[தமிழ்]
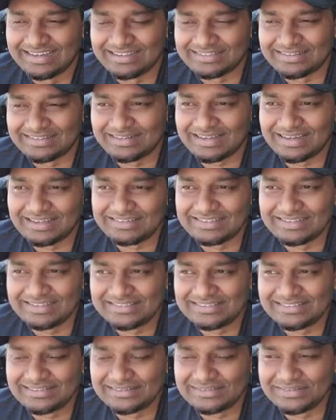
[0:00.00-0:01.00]
அதெல்லாம் அந்த
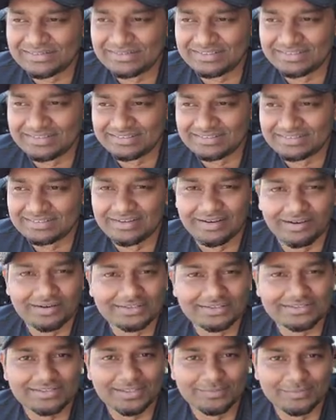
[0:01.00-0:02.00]
இன்சிடென்ட்ஸும் இருக்குது இந்த
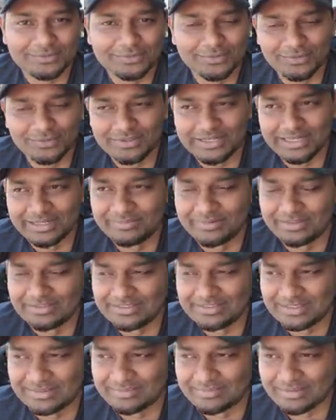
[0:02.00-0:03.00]
காலேஜ் டைம் ஸ்கூல் டைம்
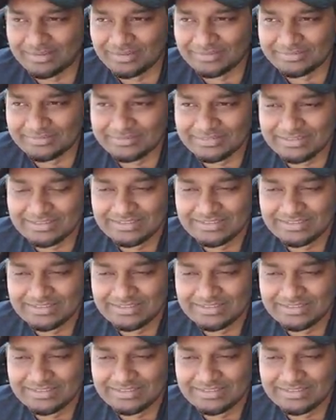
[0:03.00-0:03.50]
அந்த டைம்லாம்